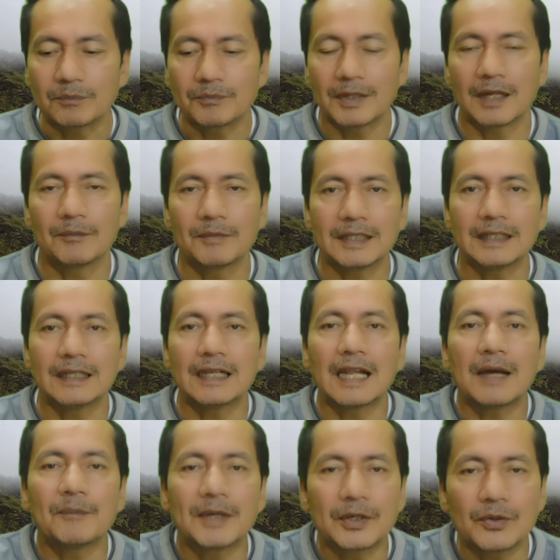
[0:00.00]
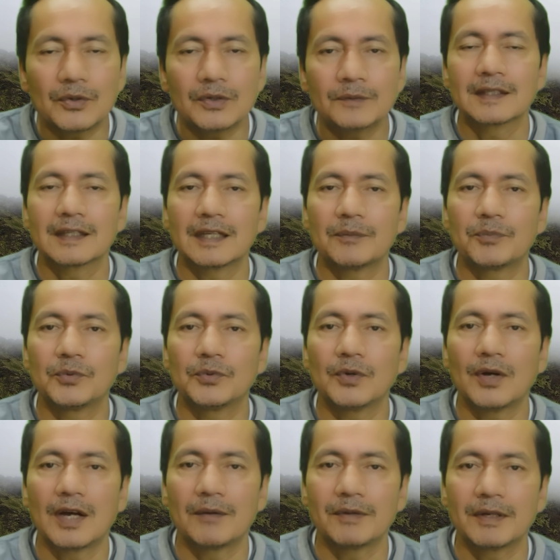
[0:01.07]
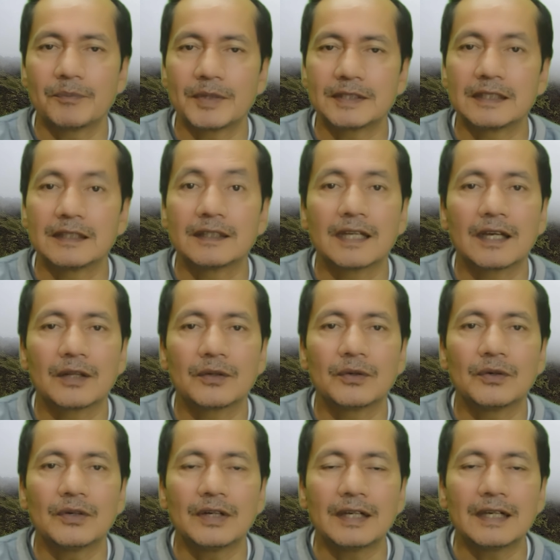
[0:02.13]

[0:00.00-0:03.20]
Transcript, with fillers: para mí, la mejor que pudo haber presentado